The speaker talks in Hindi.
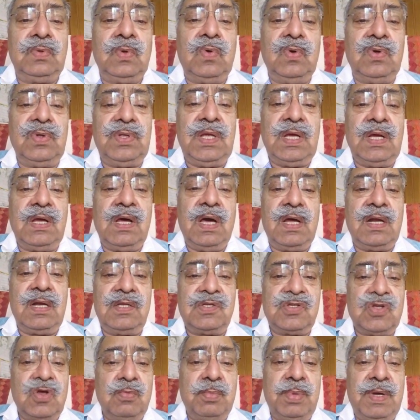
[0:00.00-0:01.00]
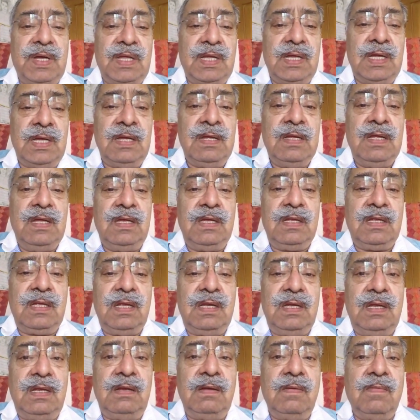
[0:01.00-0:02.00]
उनको ये कार्य सौंपा गया
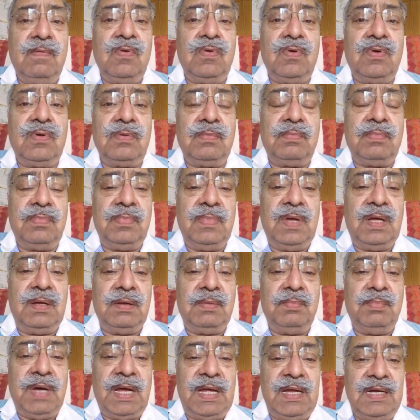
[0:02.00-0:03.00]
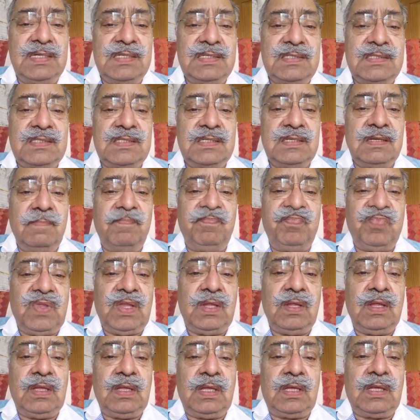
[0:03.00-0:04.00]
कि बायर्स
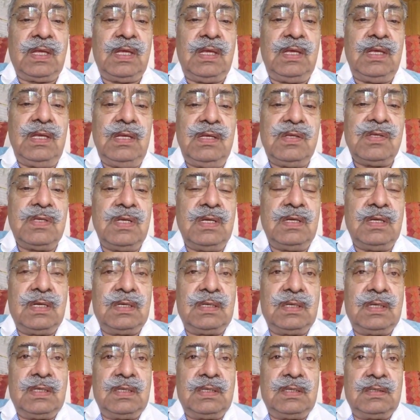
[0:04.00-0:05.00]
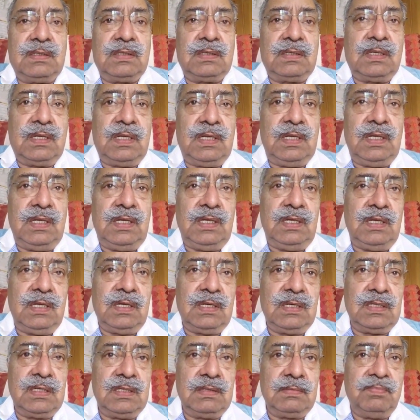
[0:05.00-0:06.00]
की आ, की
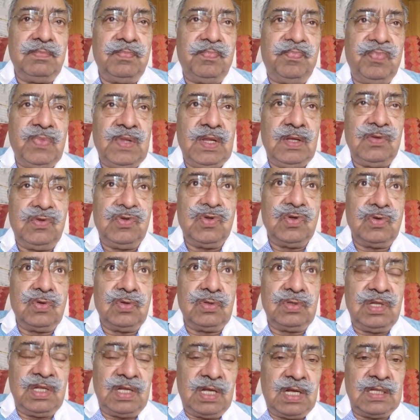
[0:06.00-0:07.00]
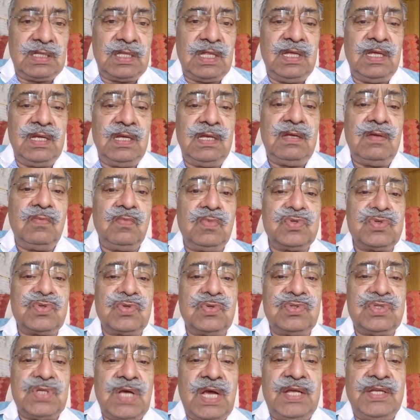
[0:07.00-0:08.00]
आ, जो दिक्कतें हैं
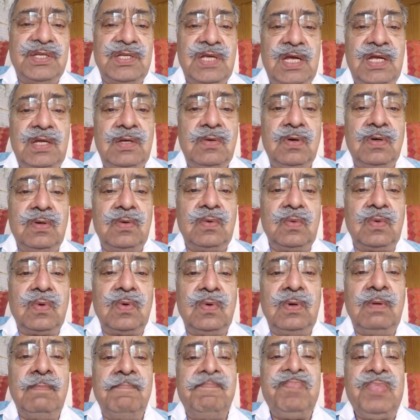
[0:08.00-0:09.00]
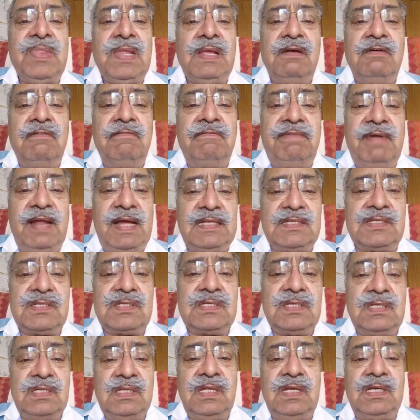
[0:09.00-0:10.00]
सुलझाई जाएं और उनको
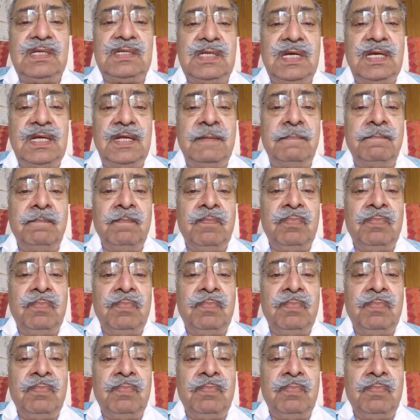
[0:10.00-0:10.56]
फ्लैट्स दिए जाएं